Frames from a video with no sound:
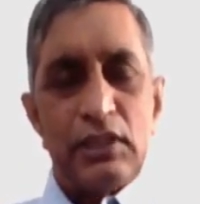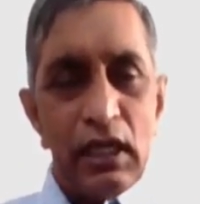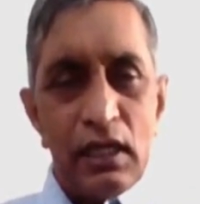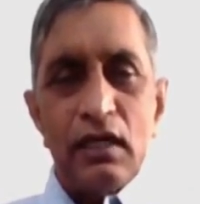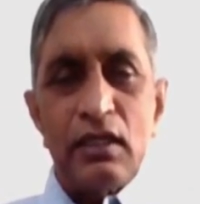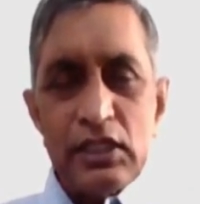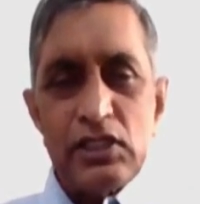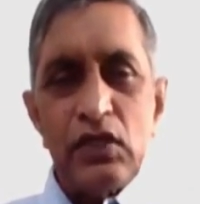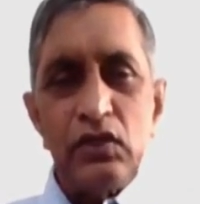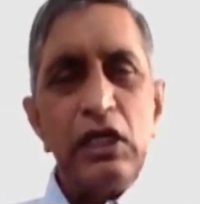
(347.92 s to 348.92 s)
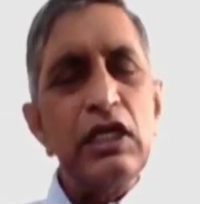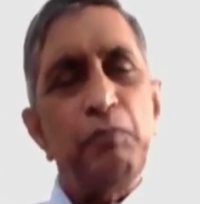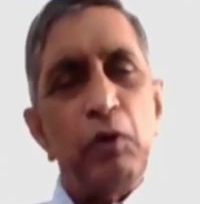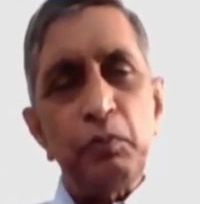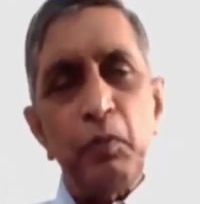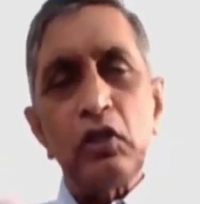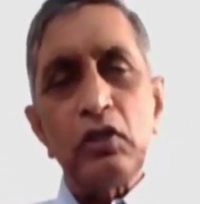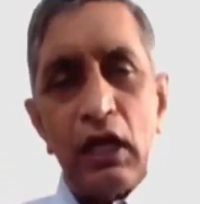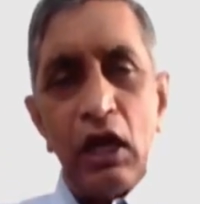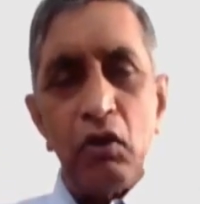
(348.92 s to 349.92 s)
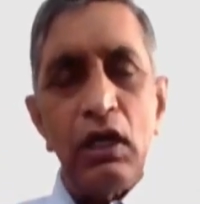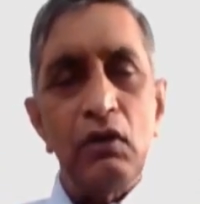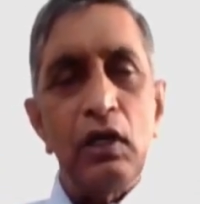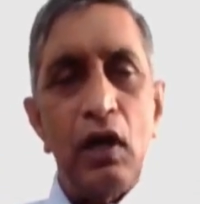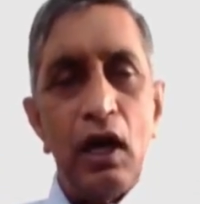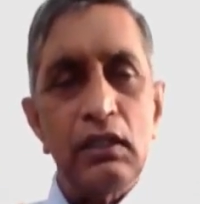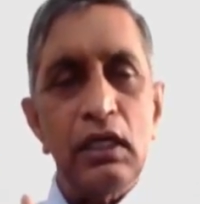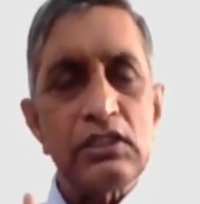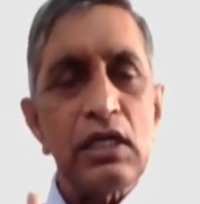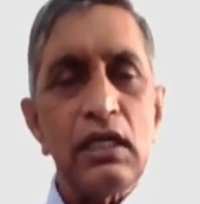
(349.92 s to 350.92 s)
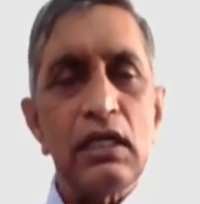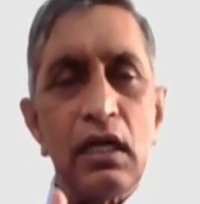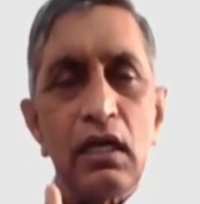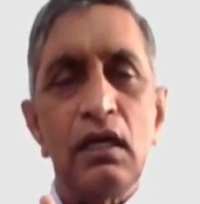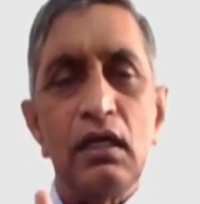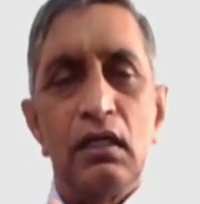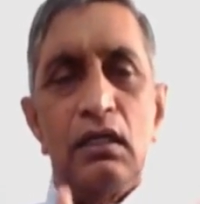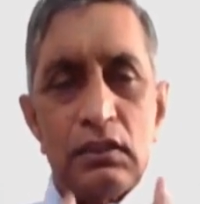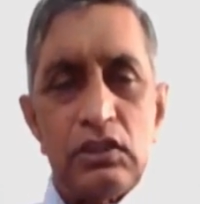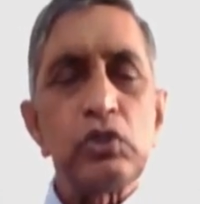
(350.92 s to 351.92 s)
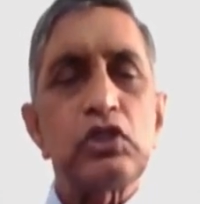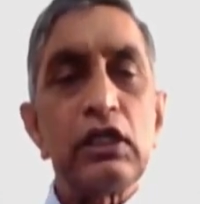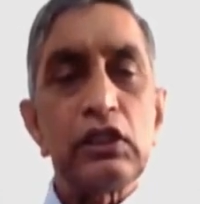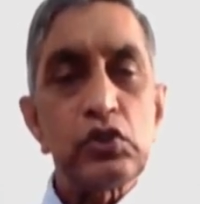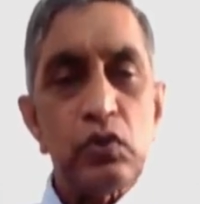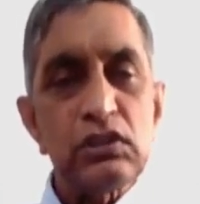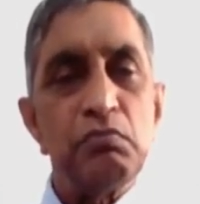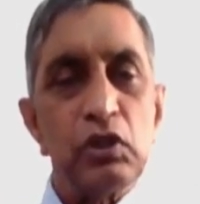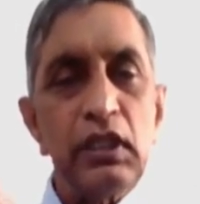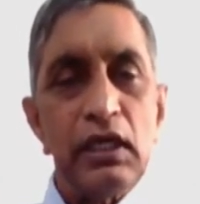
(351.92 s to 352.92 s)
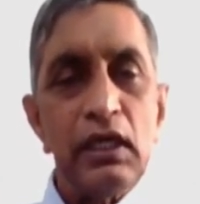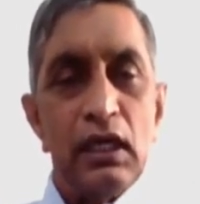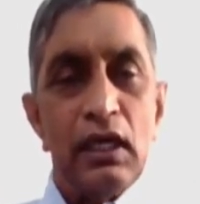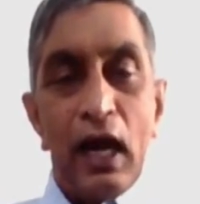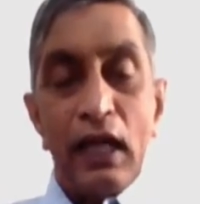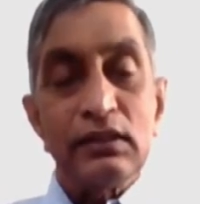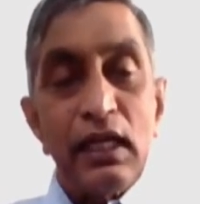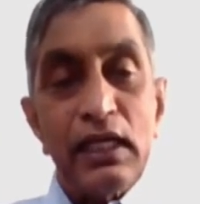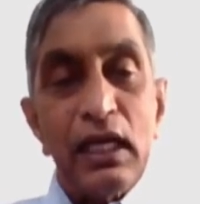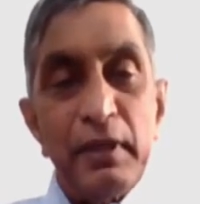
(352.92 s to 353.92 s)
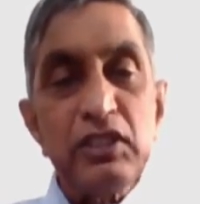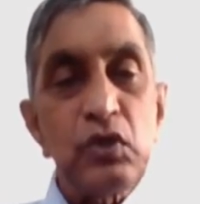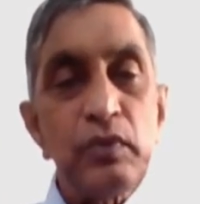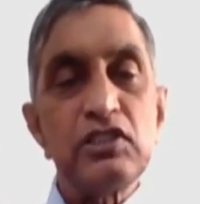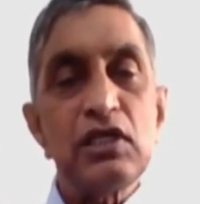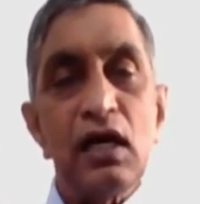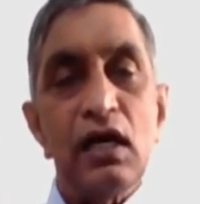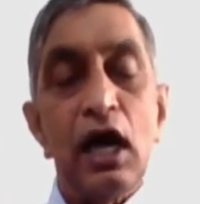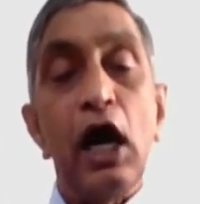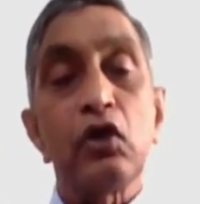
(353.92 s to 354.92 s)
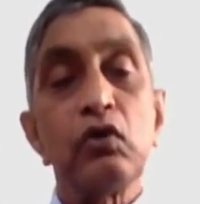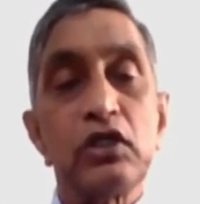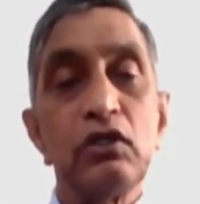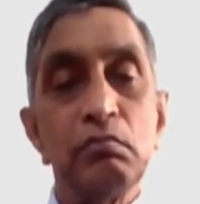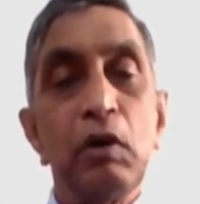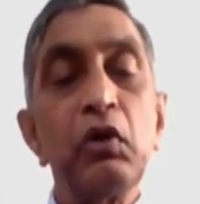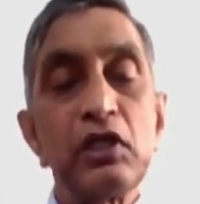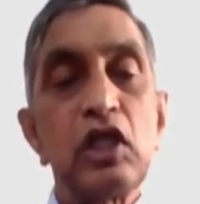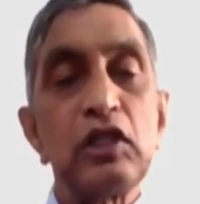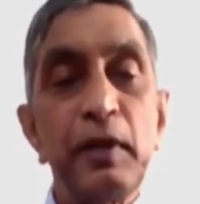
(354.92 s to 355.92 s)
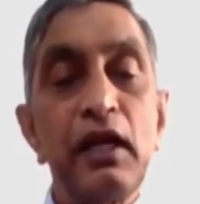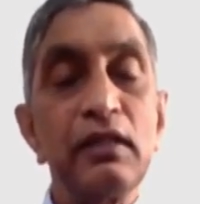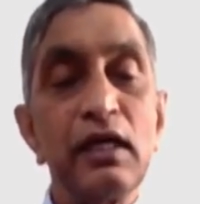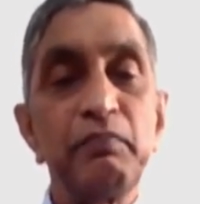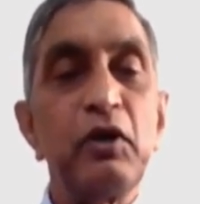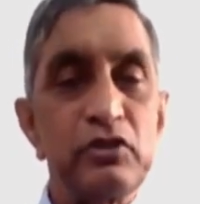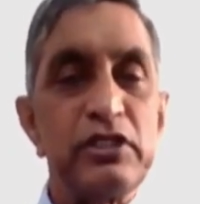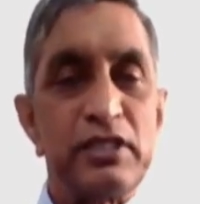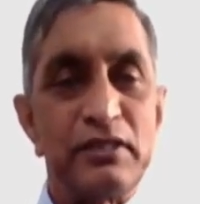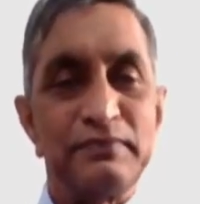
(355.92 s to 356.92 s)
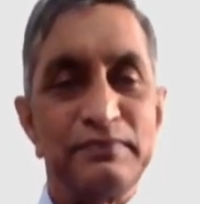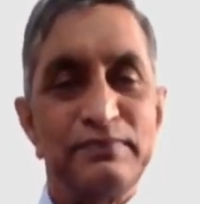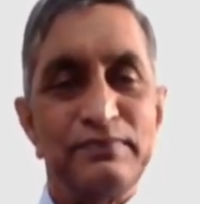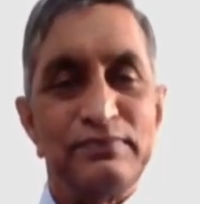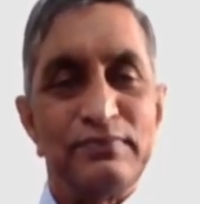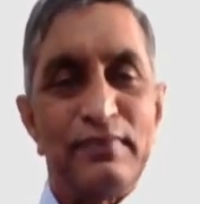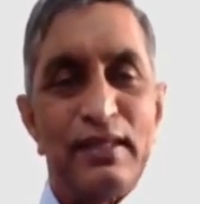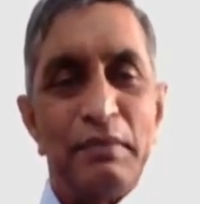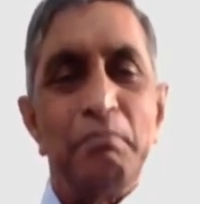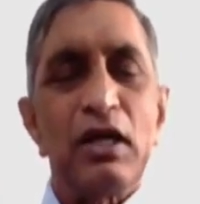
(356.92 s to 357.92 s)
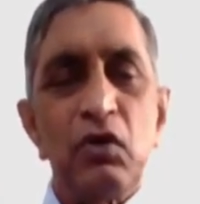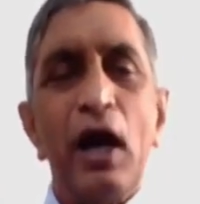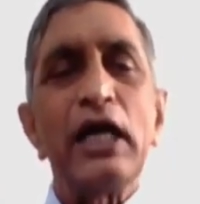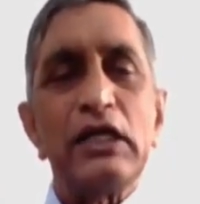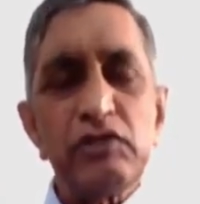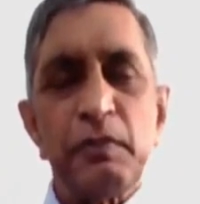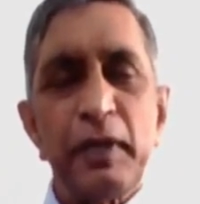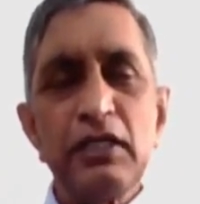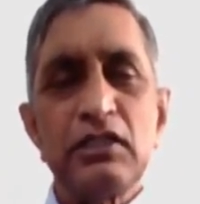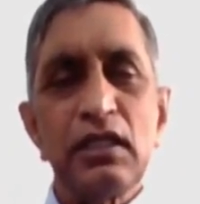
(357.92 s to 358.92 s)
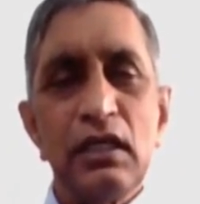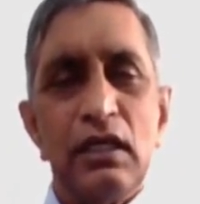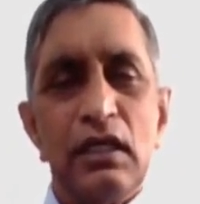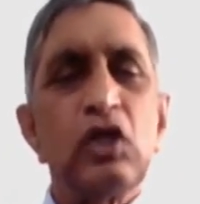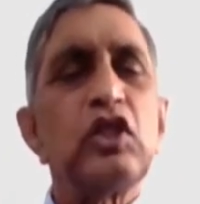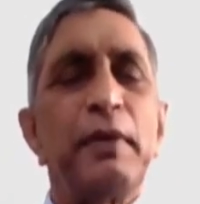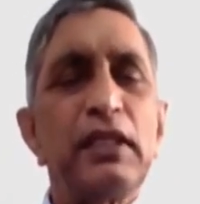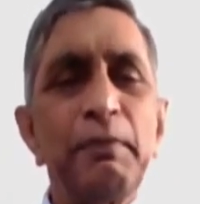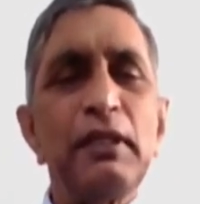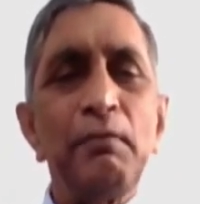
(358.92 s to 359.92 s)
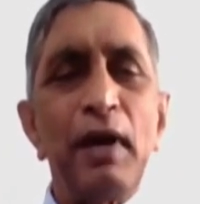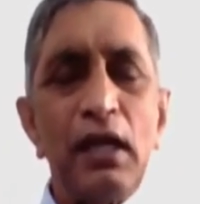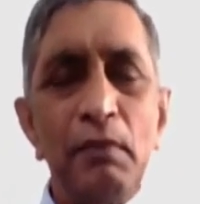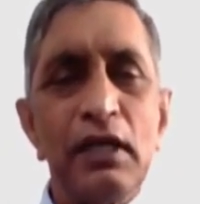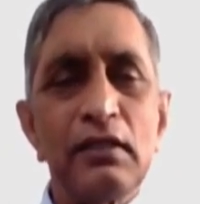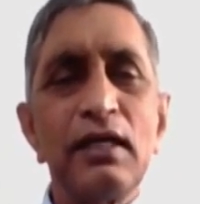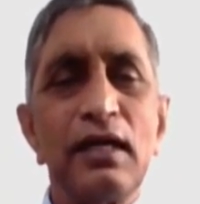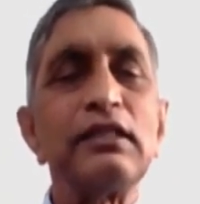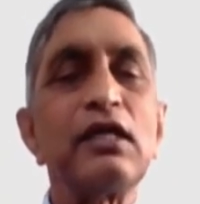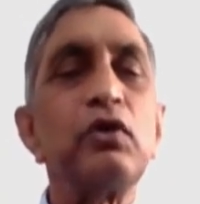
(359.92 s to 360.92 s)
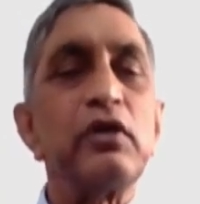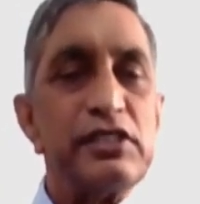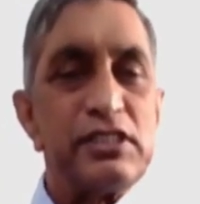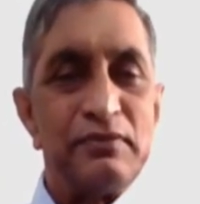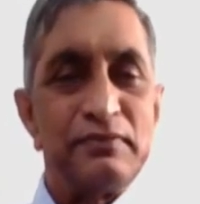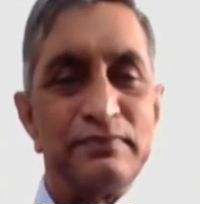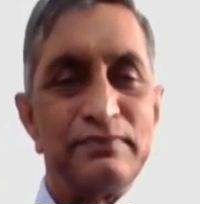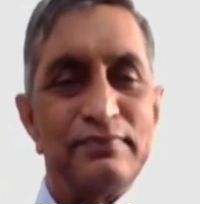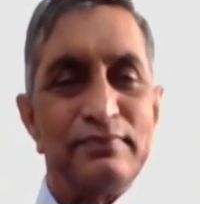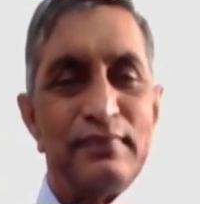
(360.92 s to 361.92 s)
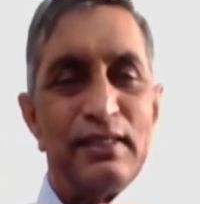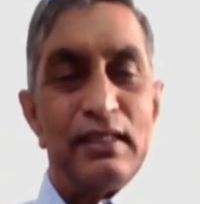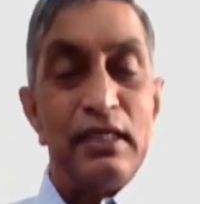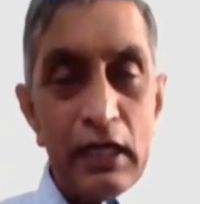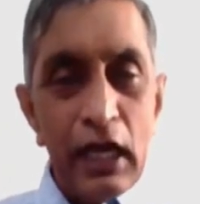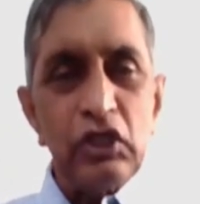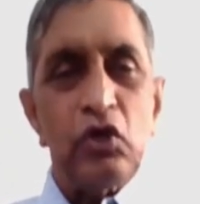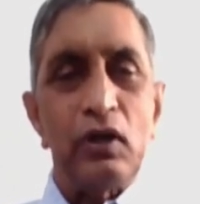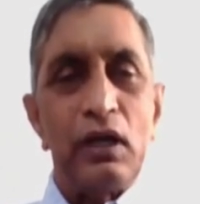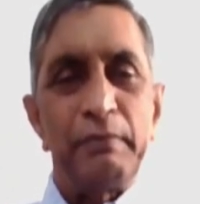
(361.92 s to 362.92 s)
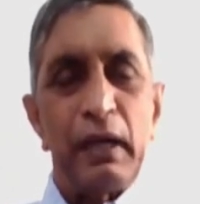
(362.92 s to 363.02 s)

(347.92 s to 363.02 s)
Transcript: చైనా లాంటి దేశాలు ఎన్ని పొరపాటు జరిగినా కూడా వాళ్ళు ఆర్థిక సరళీకరణ సంస్కరణ తీసుకొచ్చే ముందే అందరికీ మంచి విద్య ఆరోగ్యం మౌలిక సదుపాయాలను ఏర్పాటు చేశారు మనం వాటిని విస్మరించి ఏదో పెద్ద పెద్ద మాటలు మాట్లాడి గందరగోళం చేశాం ఈనాటికి కూడా